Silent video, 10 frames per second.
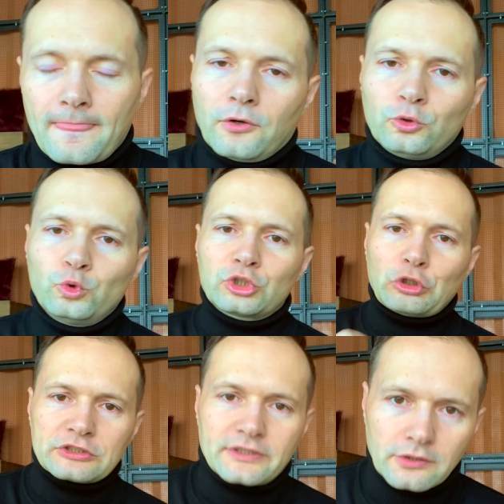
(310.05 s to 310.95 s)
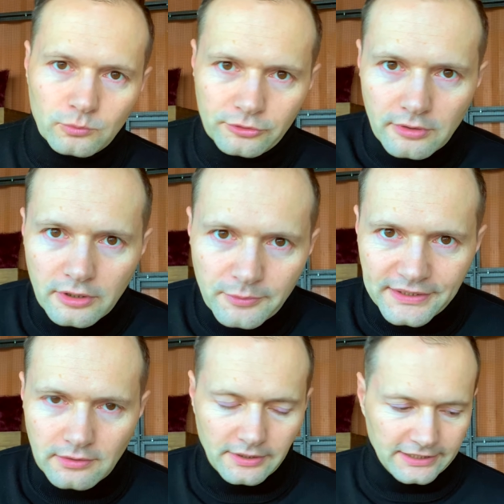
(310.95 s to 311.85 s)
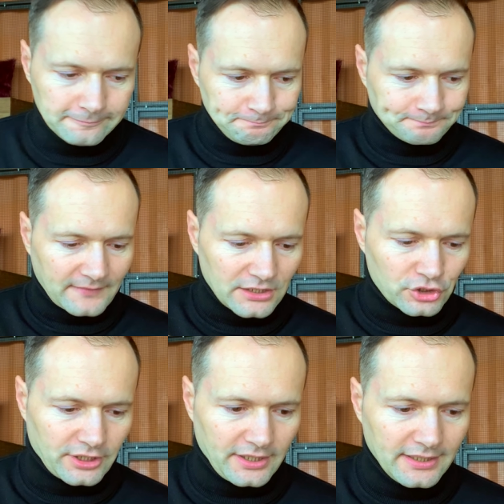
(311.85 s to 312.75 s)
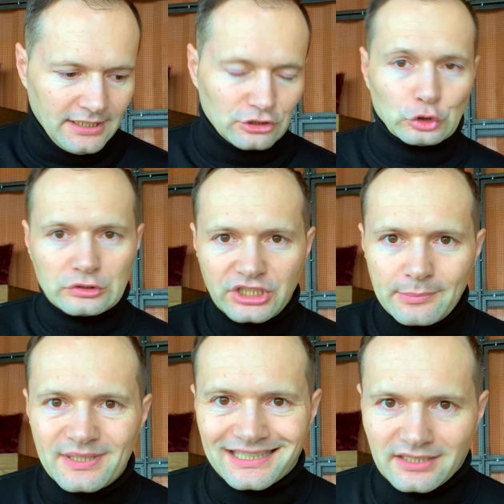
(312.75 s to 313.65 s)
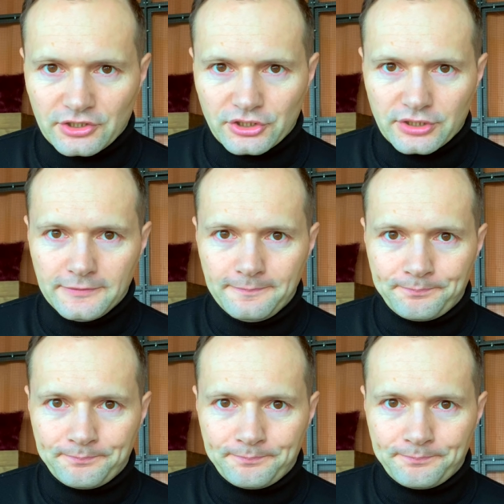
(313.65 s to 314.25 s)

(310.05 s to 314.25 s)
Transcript: Otóż to z tego, mój drogi, moja droga, że to od Ciebie zależy,